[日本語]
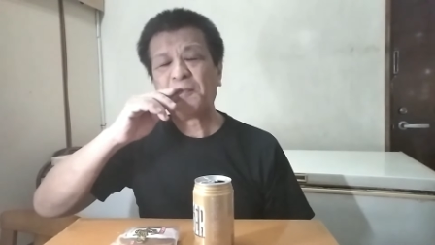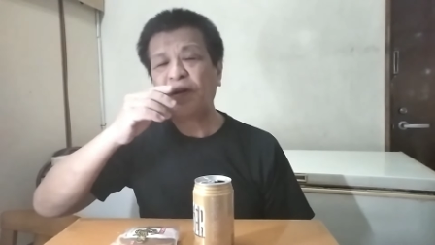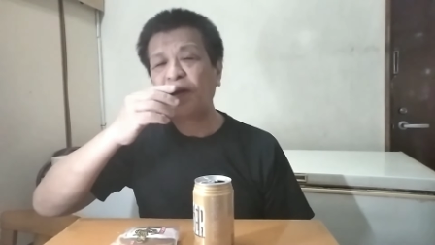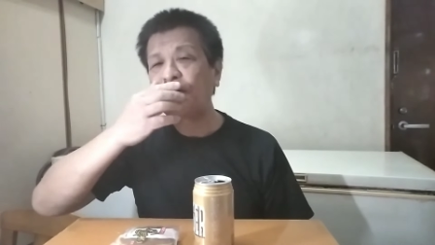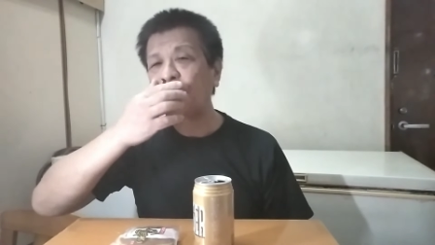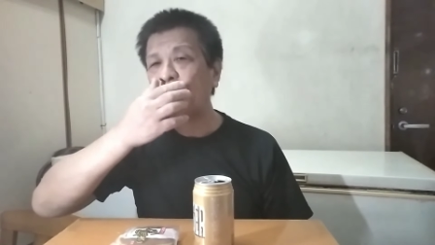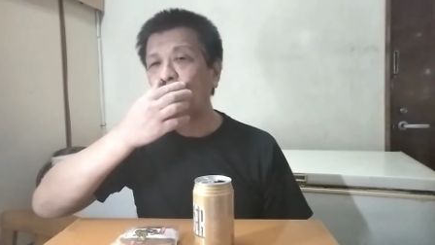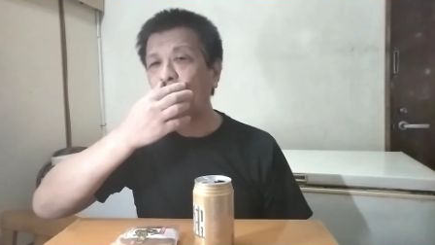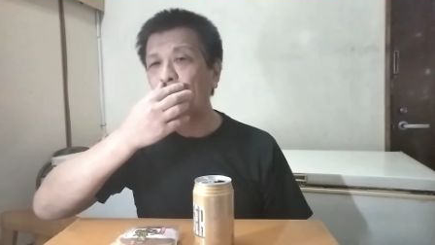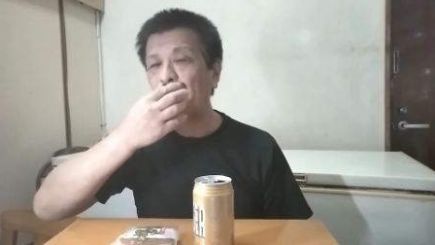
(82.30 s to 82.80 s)

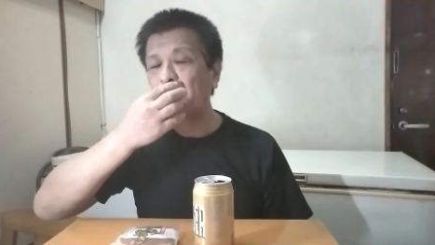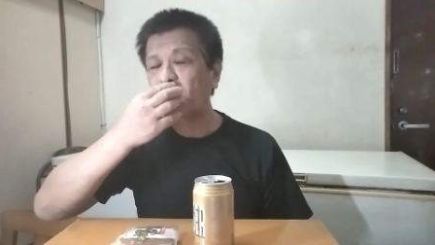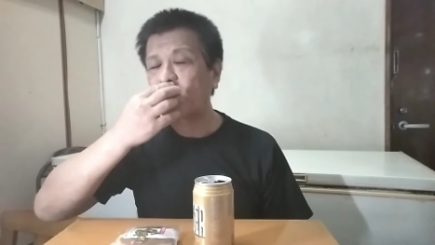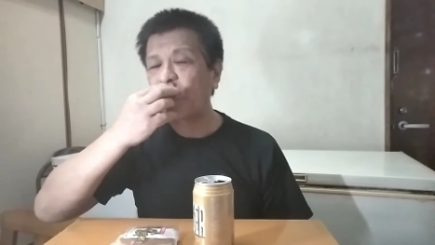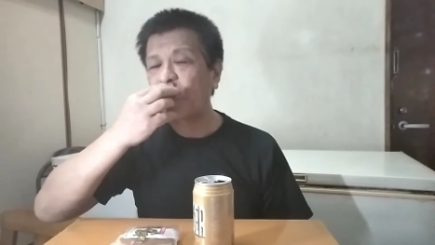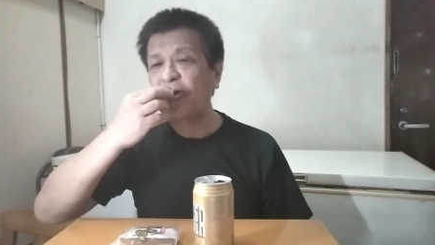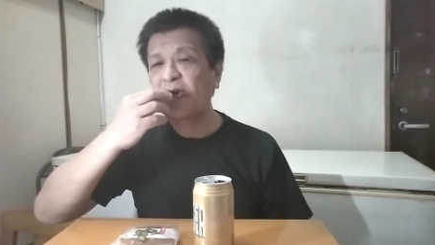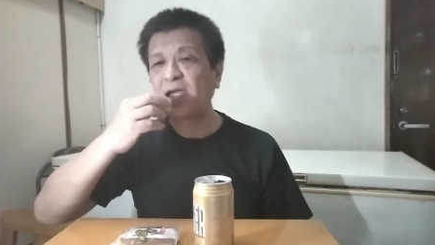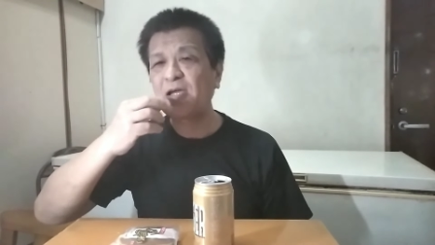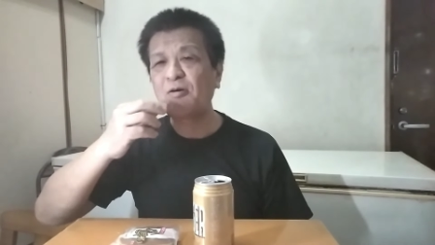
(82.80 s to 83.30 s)
弁当屋を
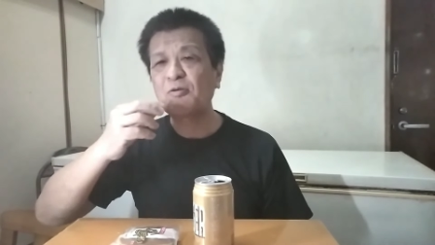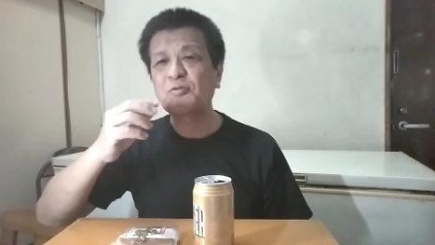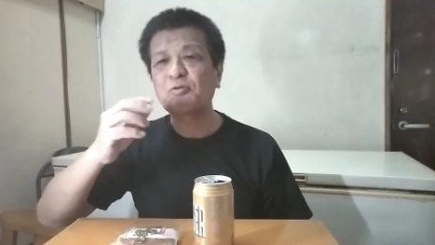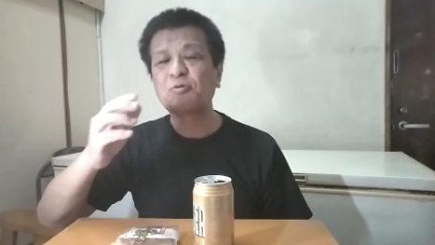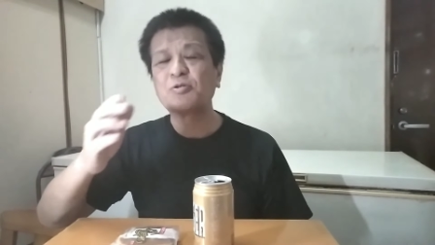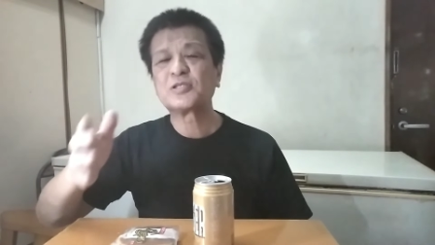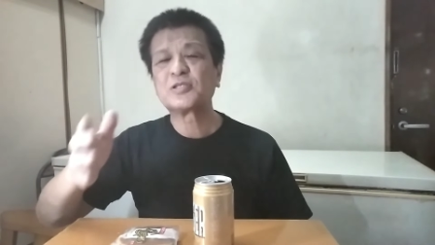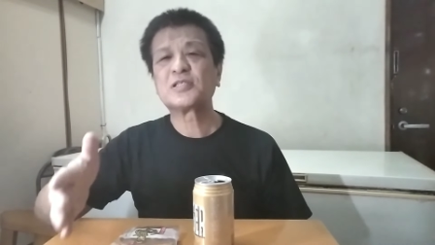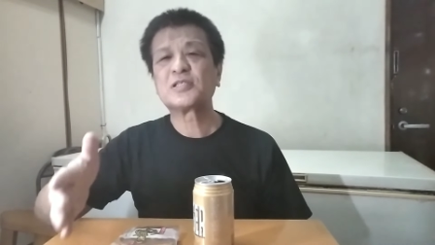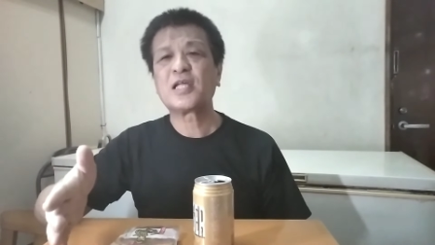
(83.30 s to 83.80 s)
経営を
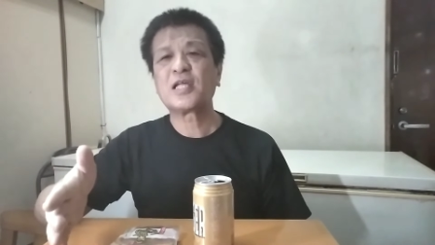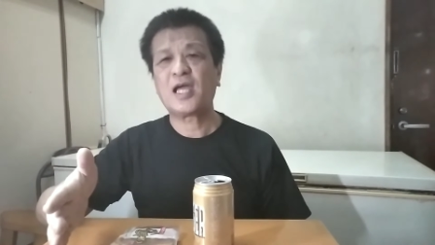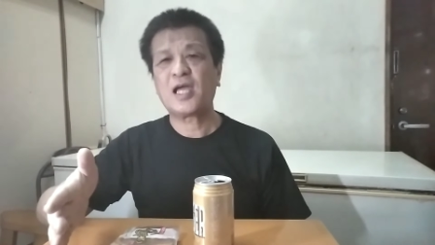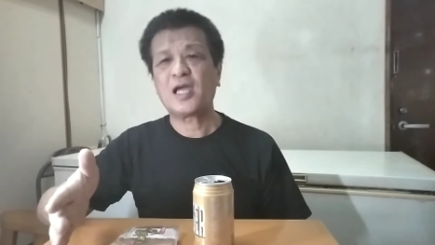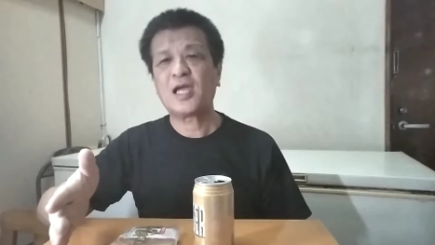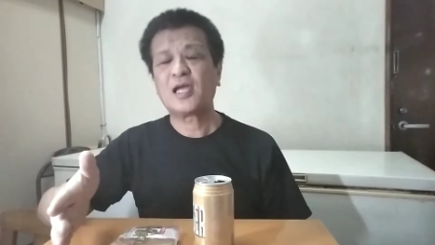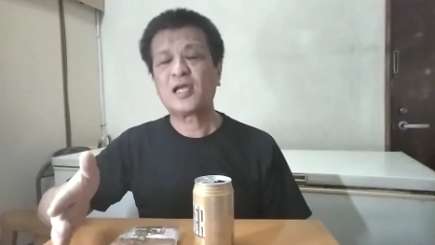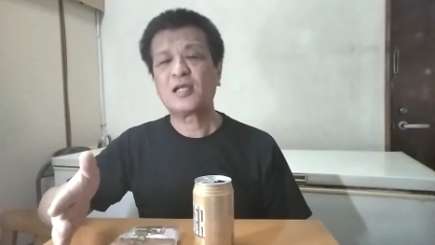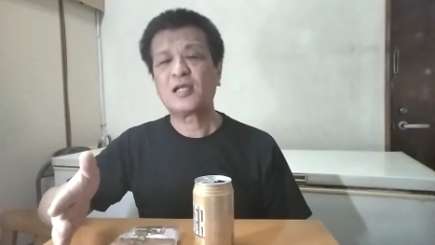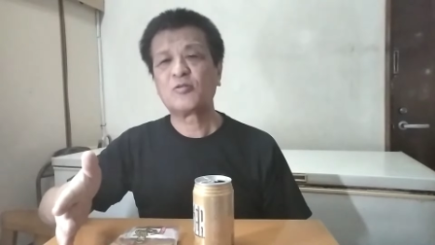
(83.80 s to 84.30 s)
通し
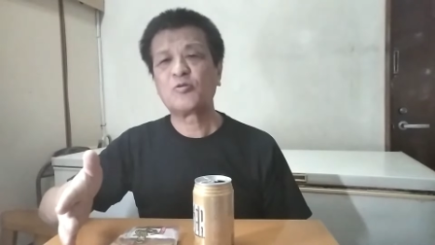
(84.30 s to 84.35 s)
て